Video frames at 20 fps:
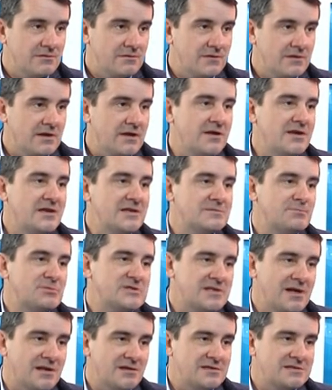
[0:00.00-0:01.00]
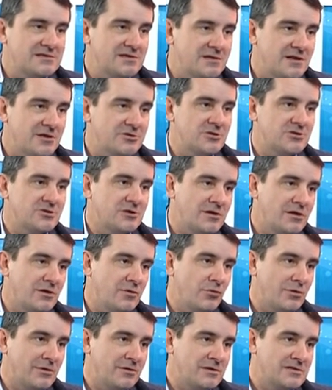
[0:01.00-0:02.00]
какие специальности наши жители
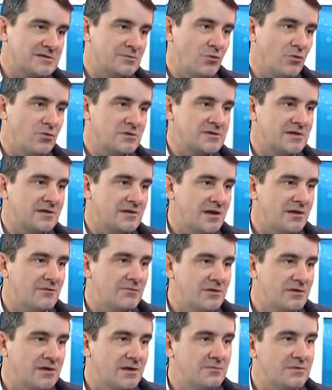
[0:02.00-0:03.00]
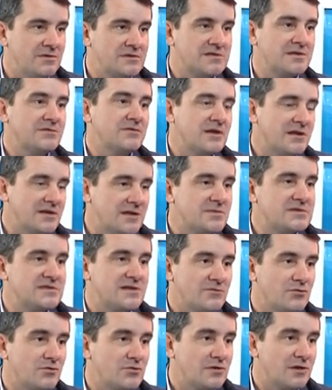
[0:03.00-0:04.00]
города смогут занять в этом, на этом
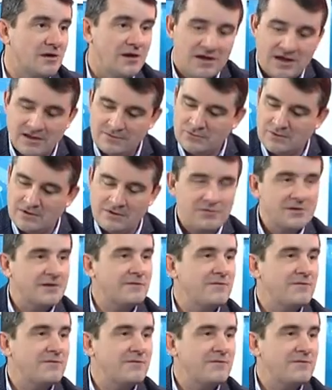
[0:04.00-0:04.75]
заводе. А, наверное,